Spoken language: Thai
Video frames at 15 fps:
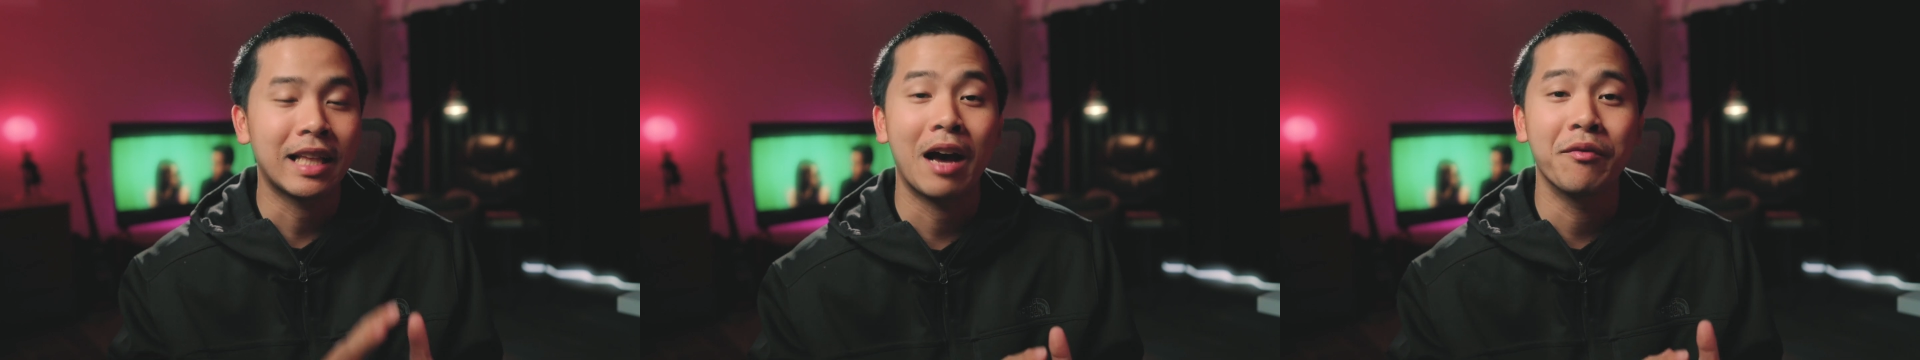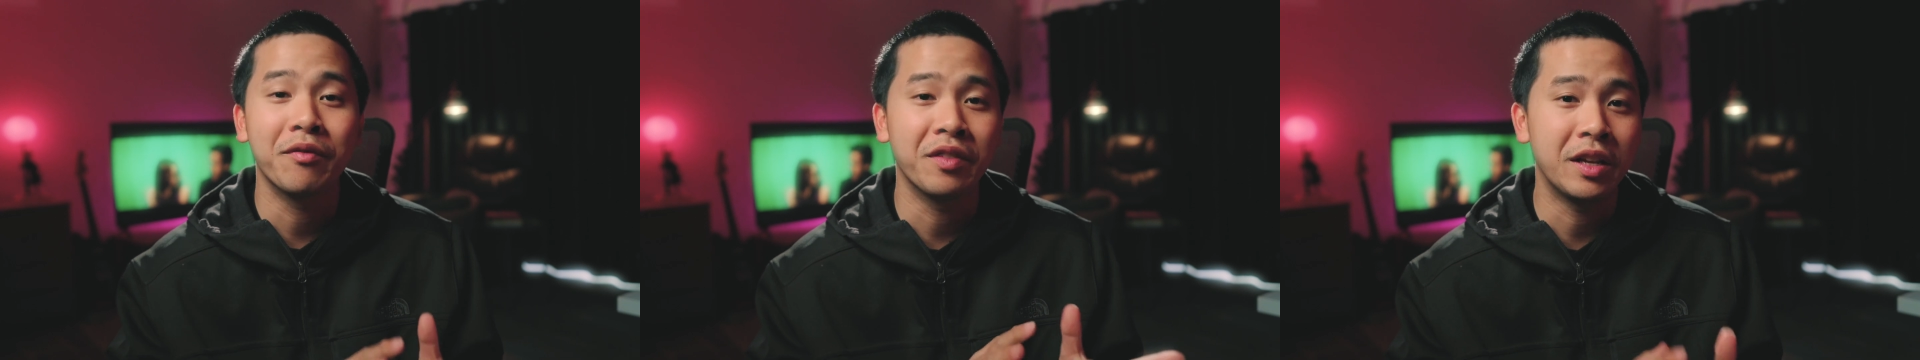
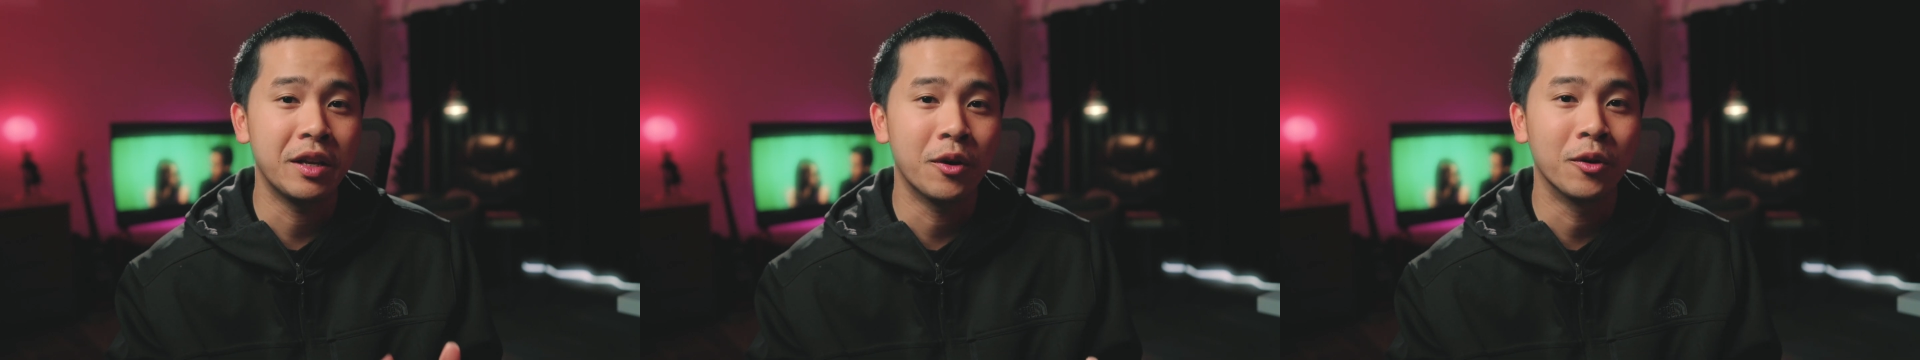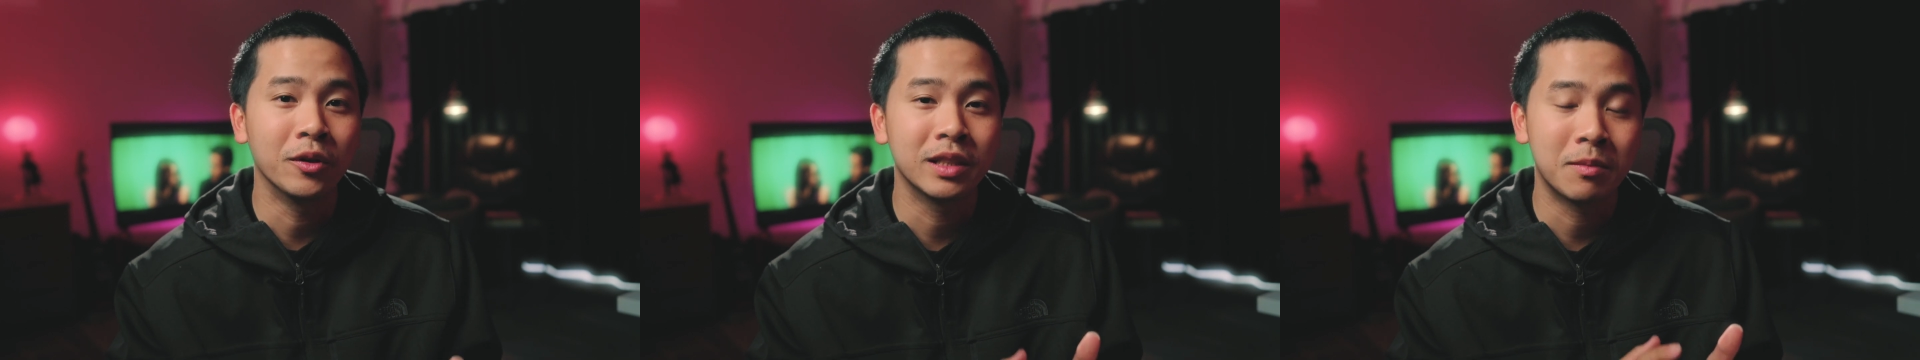ทำวิ
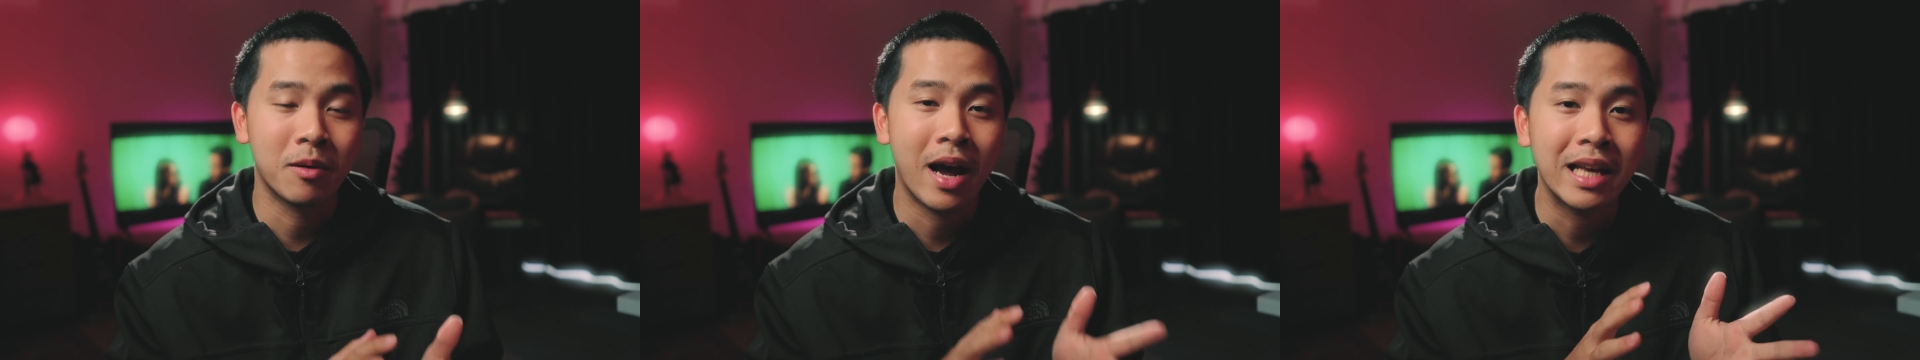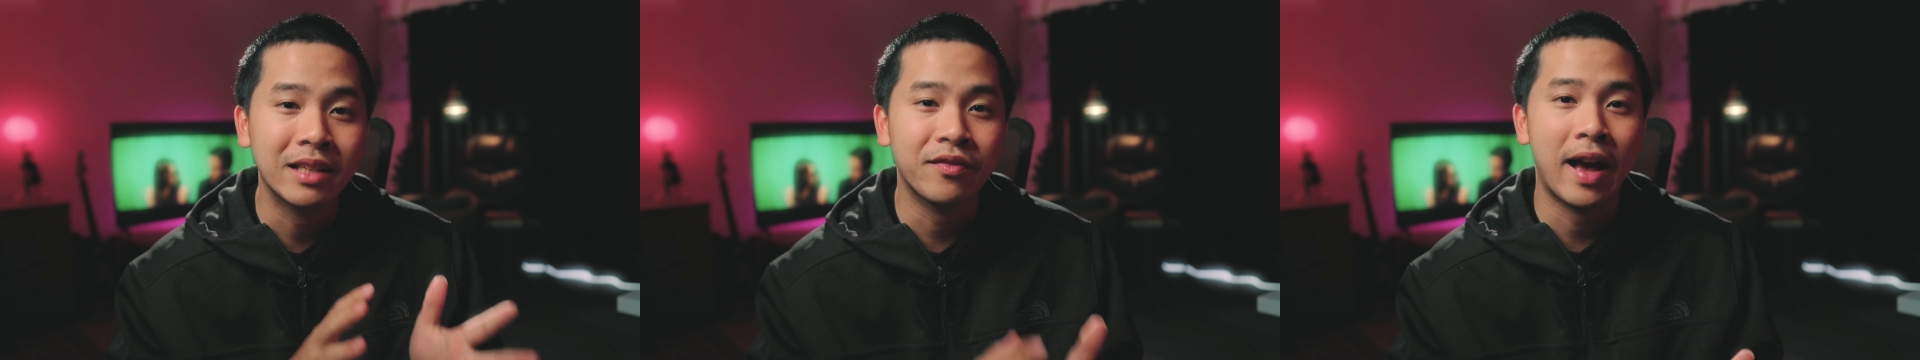ดีโอเซอร์
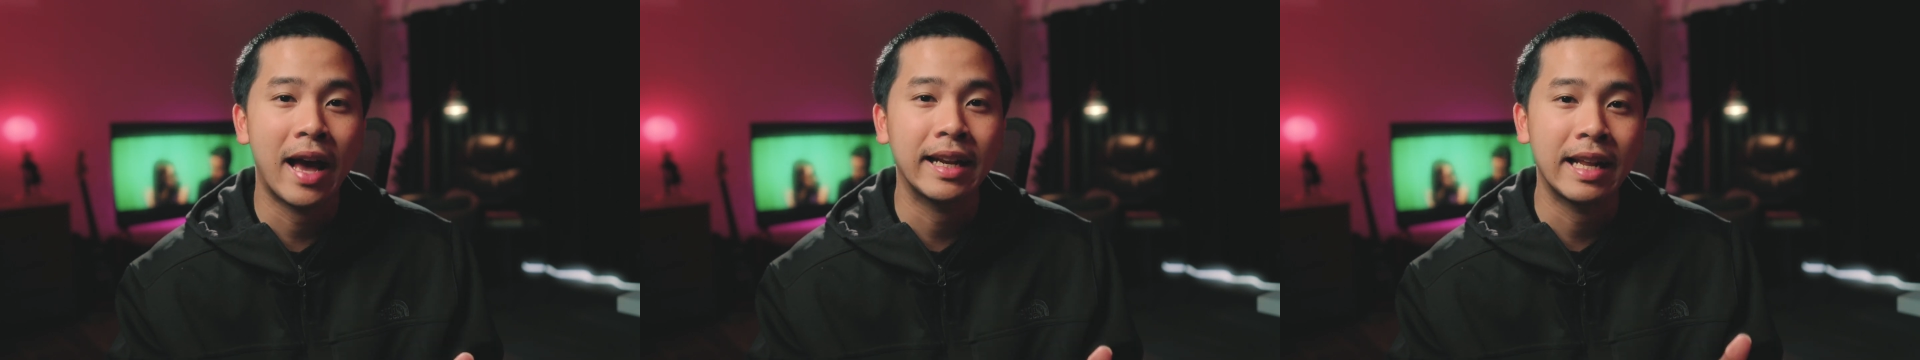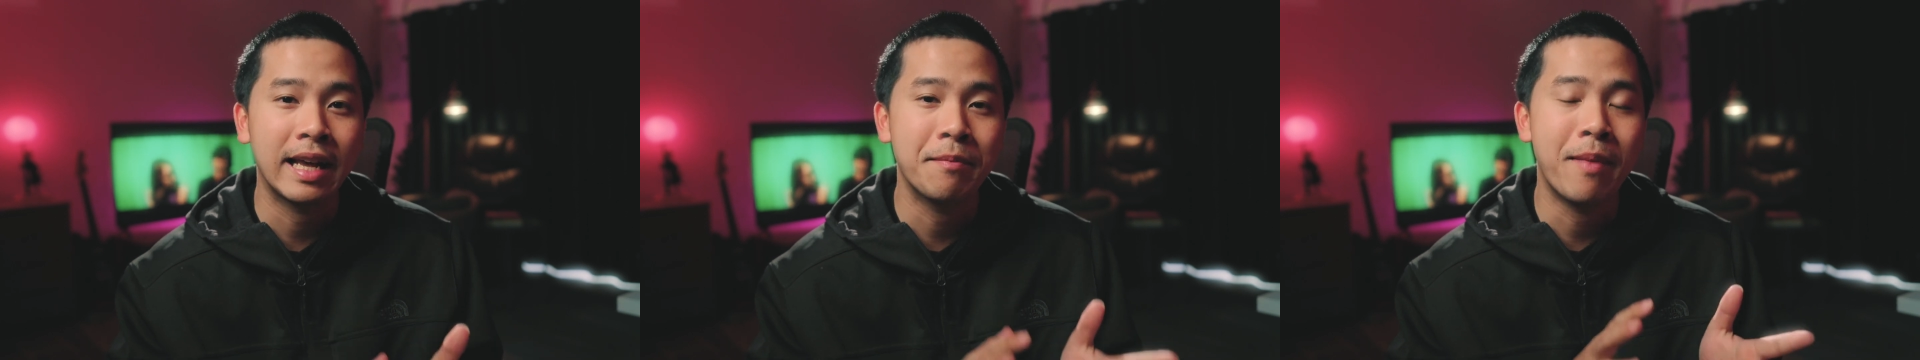ไพรส์แฟ
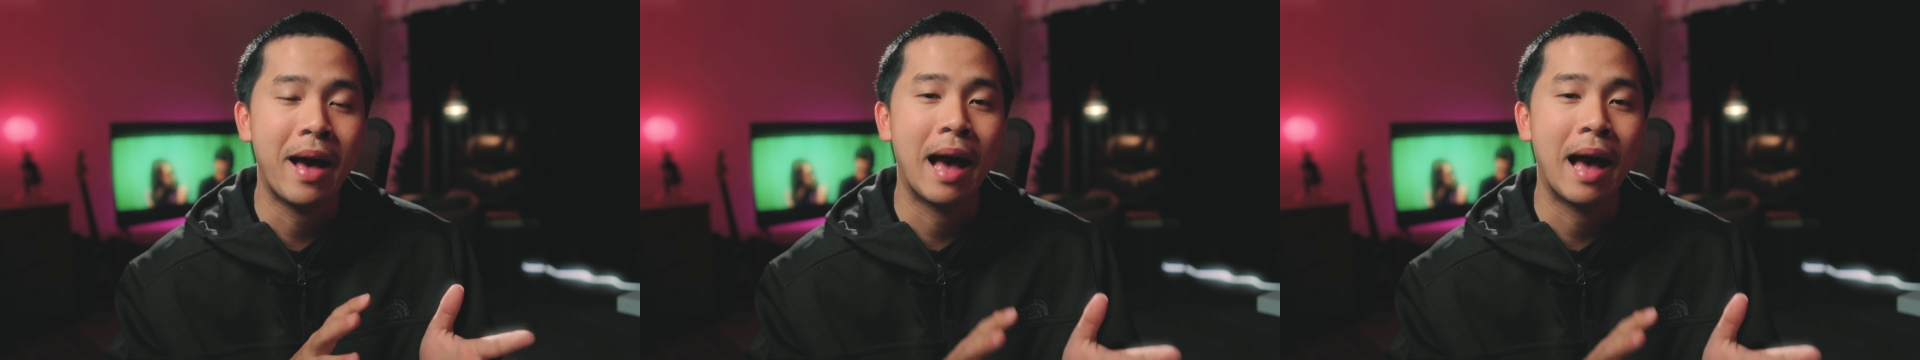นใน